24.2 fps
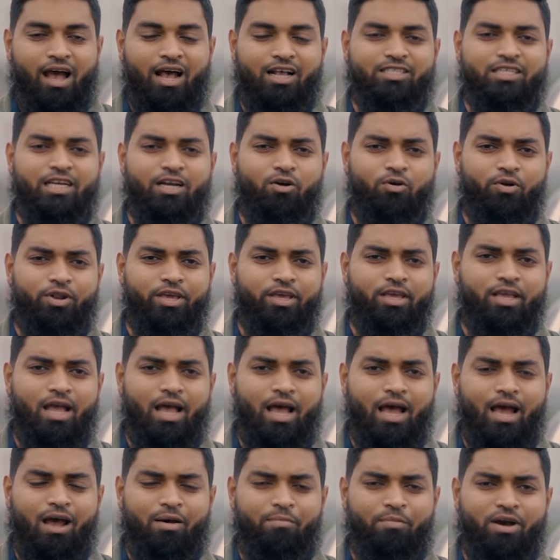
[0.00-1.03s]
আশা করি
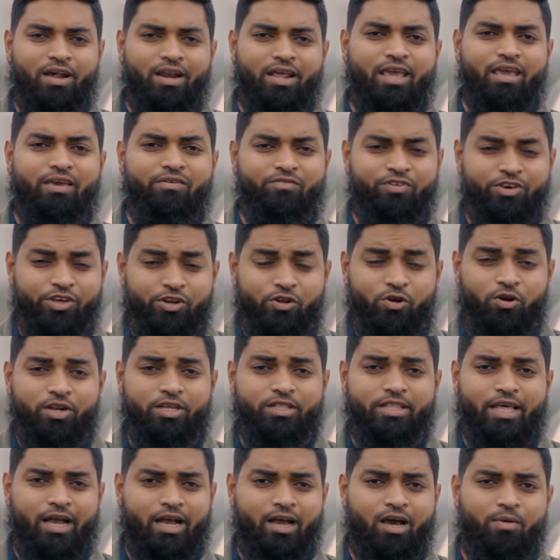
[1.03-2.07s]
আমার এই ভিডিওটি
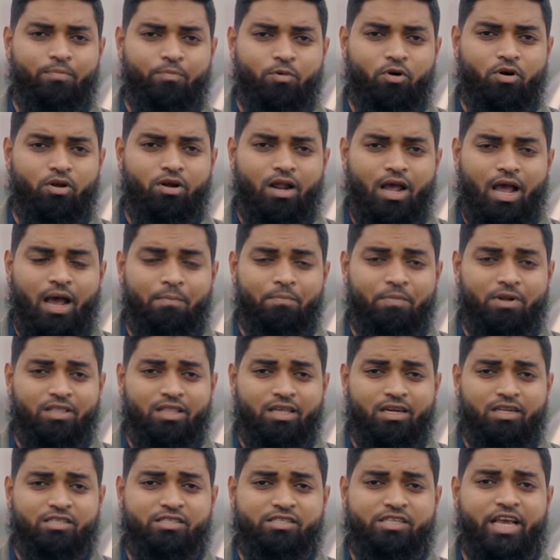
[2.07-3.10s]
দেখার পর
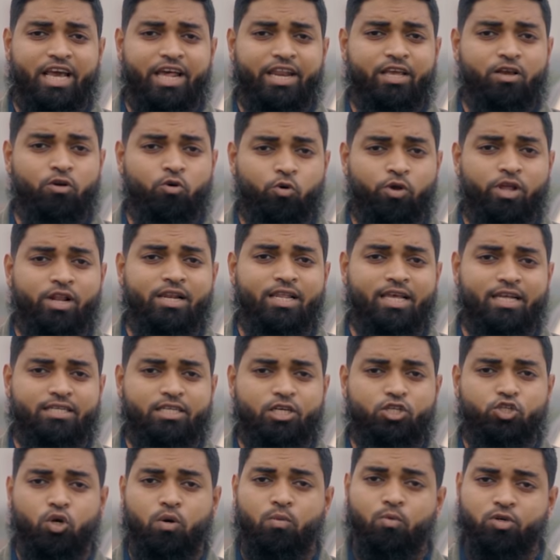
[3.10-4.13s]
আপনাদের স্টিয়ারিং হুইল নিয়ে
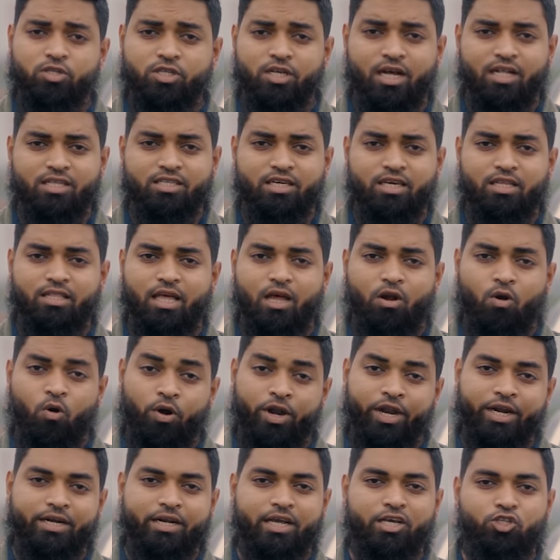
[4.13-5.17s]
যে সমস্যা আছে তার
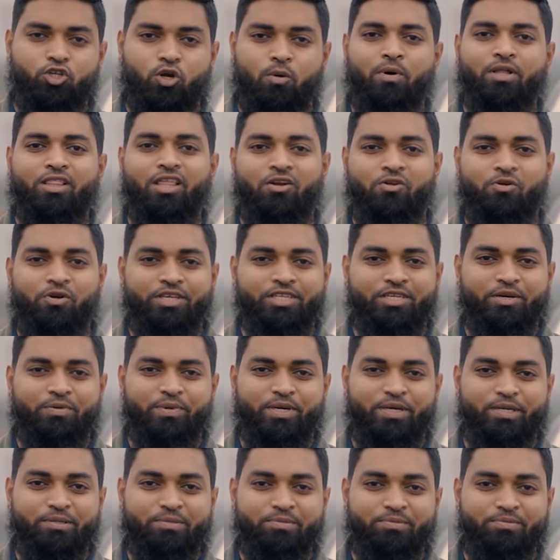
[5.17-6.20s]
অনেকটাই সমাধান হয়ে যাবে